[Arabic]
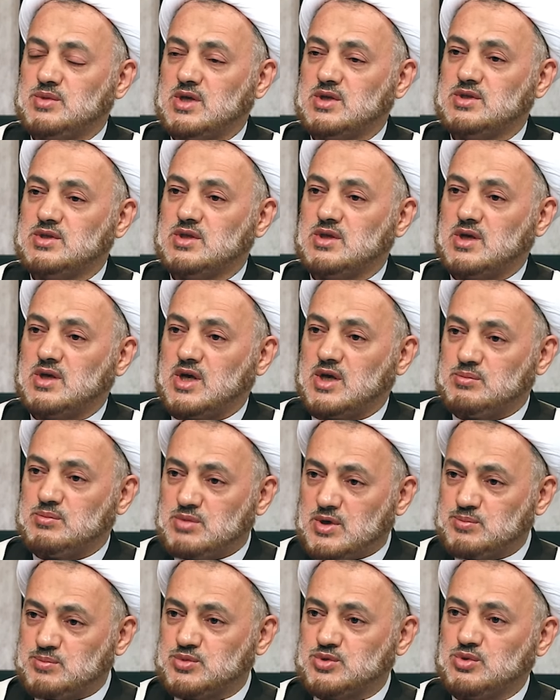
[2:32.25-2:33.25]
بأن
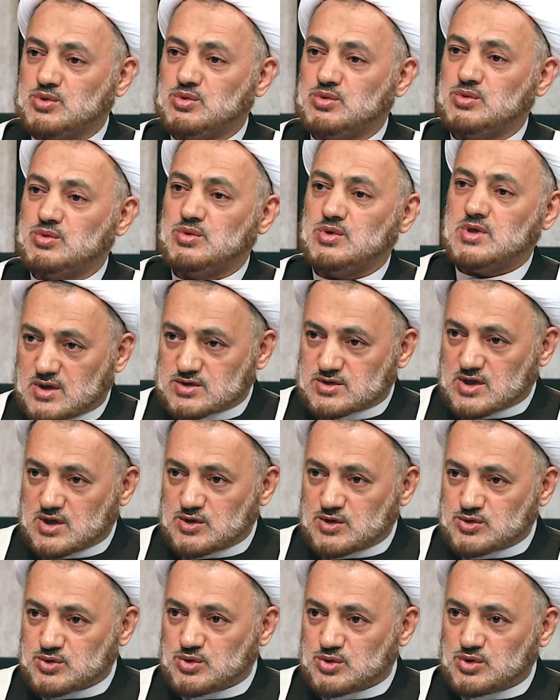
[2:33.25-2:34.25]
أحببته
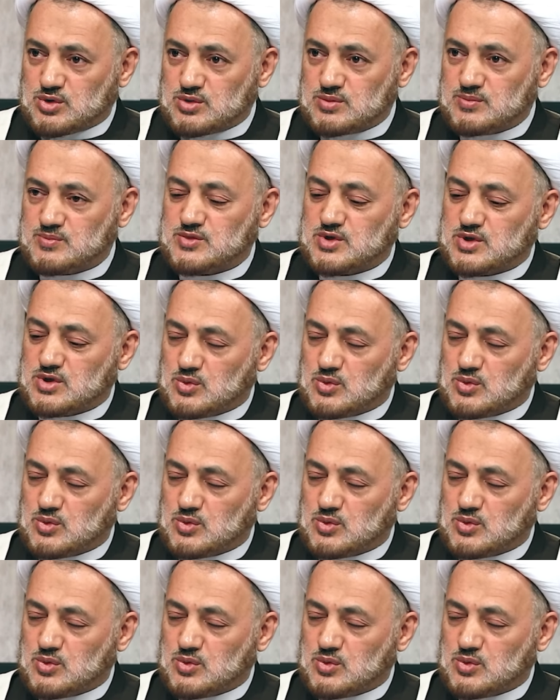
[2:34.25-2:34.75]
قتلته